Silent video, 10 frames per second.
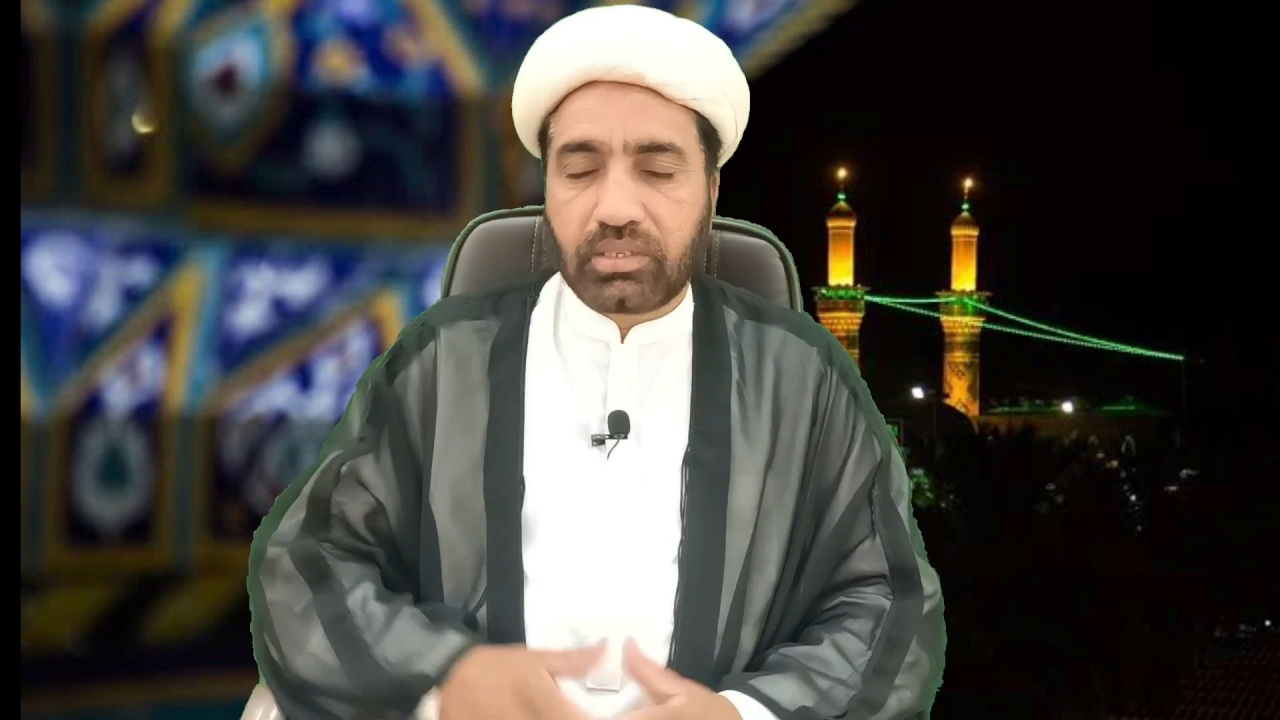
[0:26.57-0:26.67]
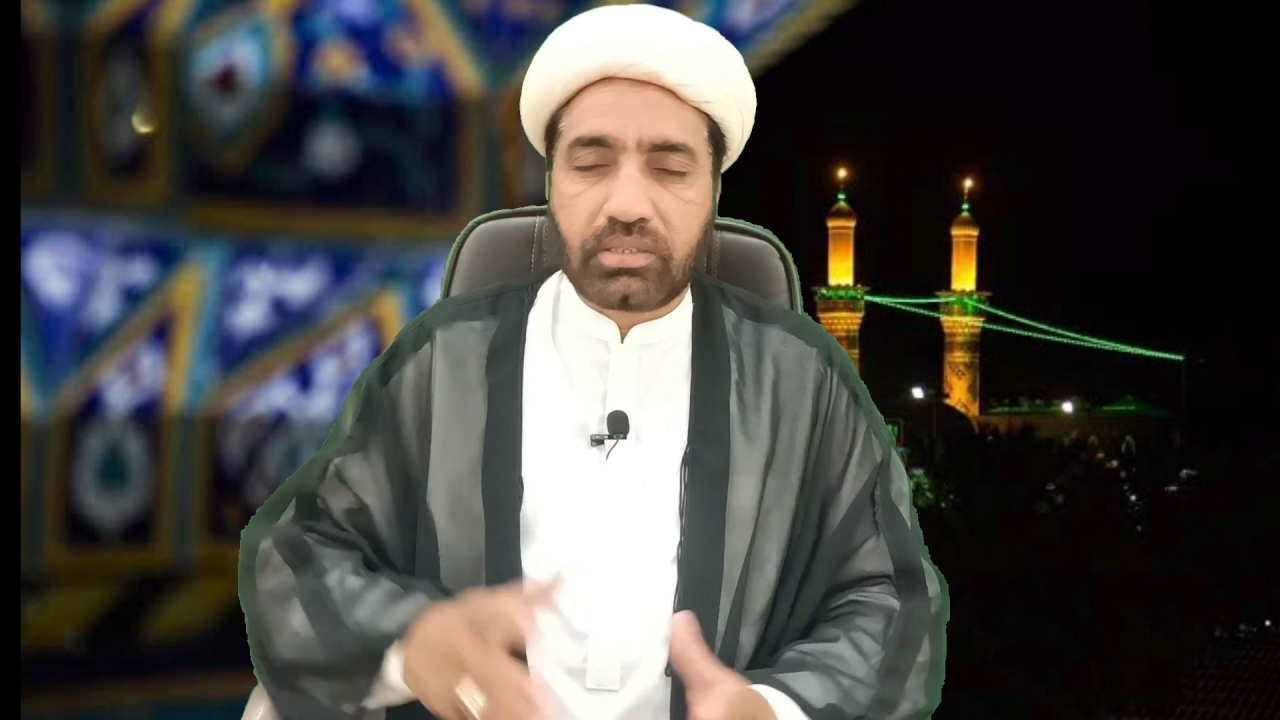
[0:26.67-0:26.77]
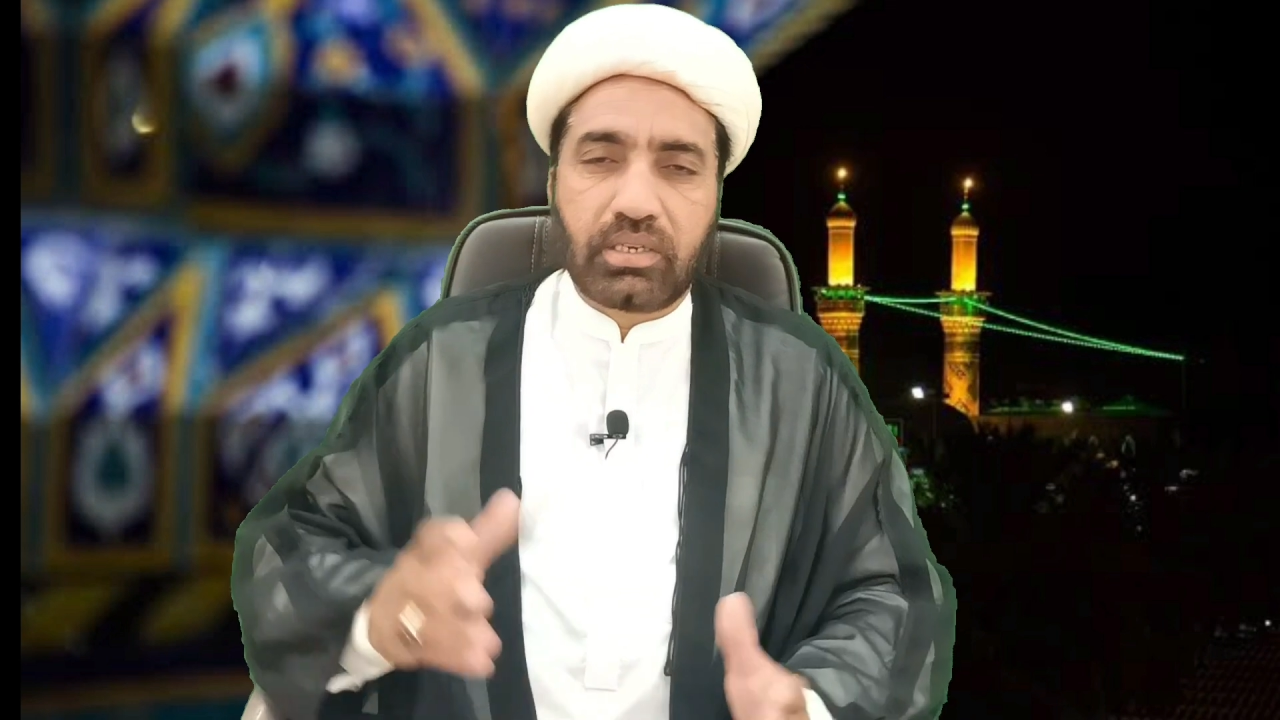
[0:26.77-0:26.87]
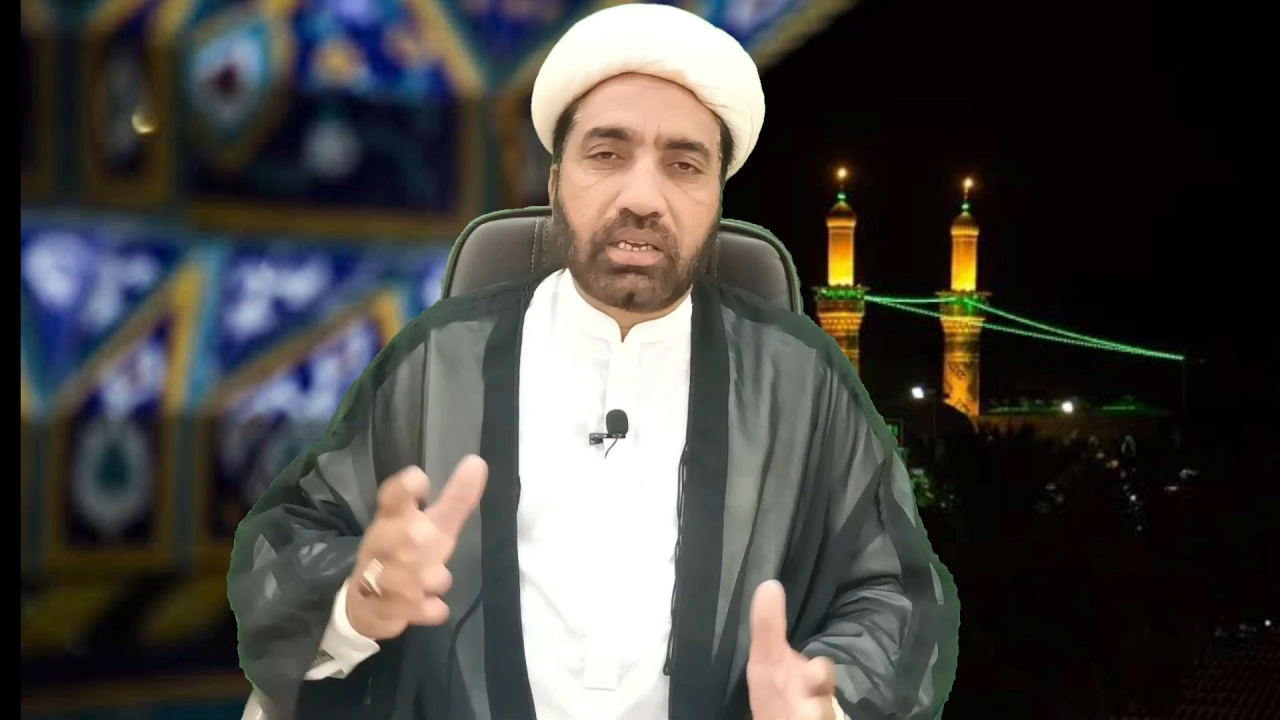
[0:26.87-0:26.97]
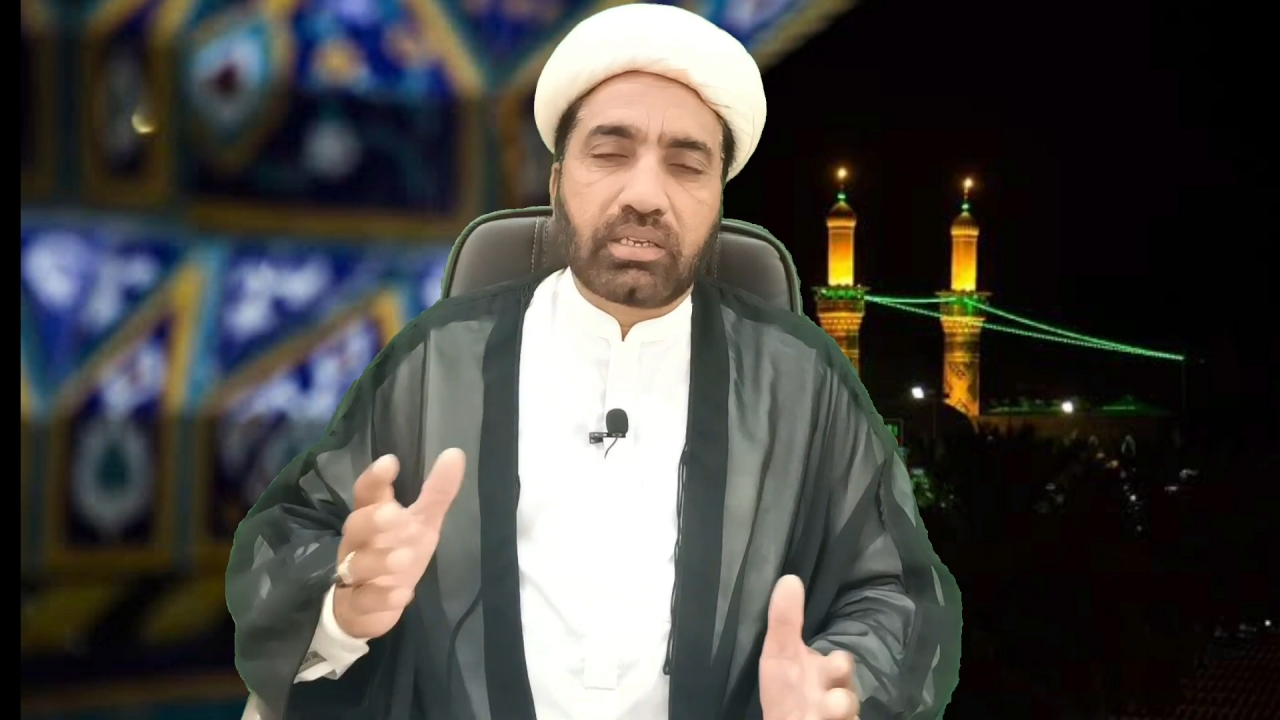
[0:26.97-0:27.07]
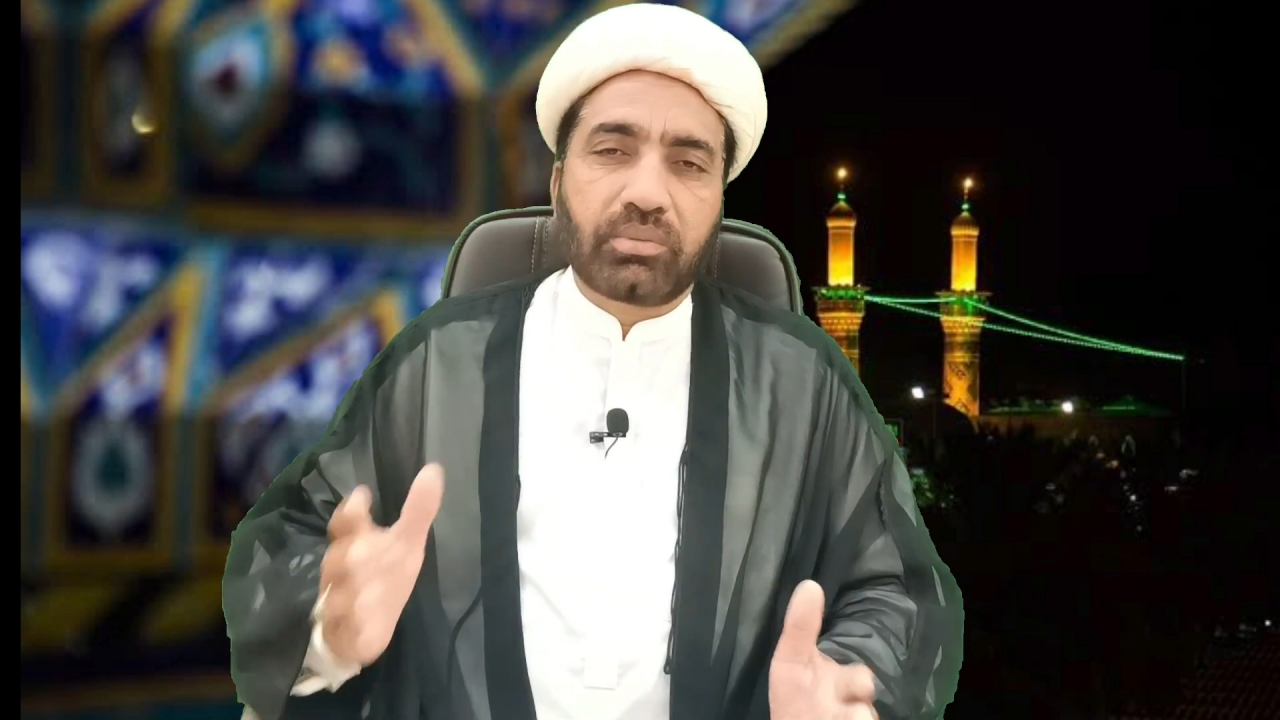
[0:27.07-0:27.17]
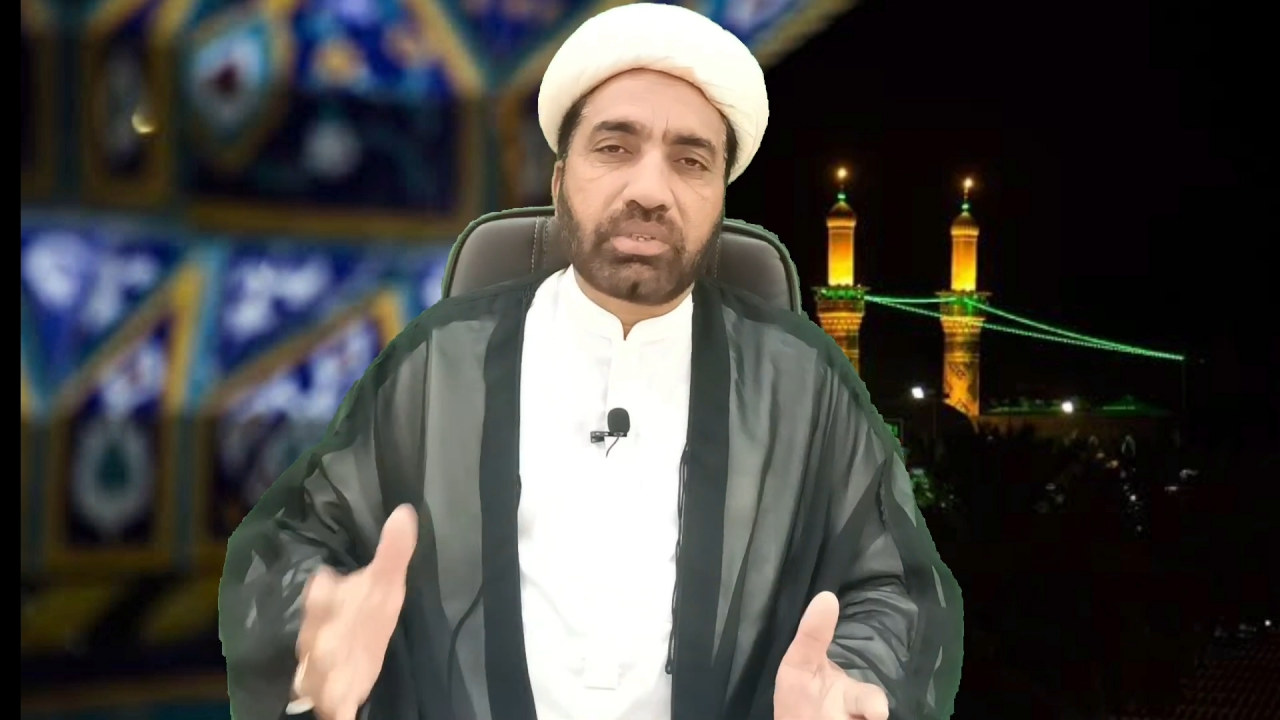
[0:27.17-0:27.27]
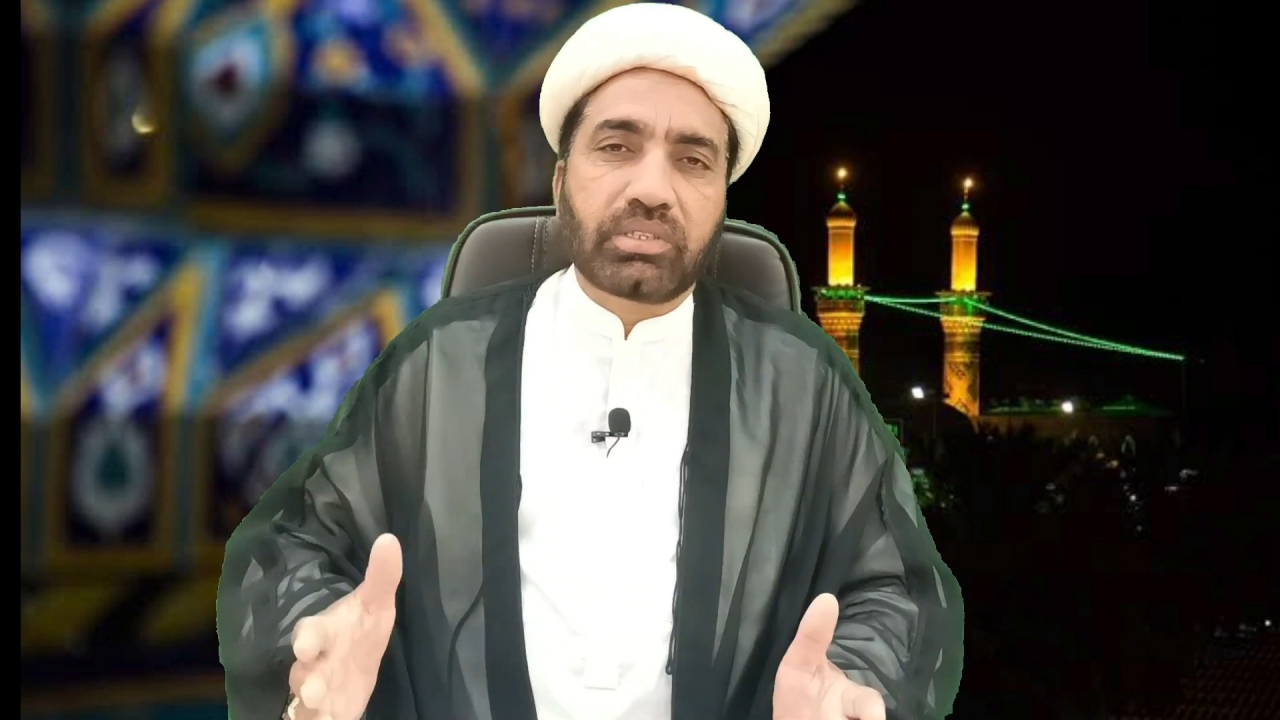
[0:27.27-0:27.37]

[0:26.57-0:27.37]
किसी इलाके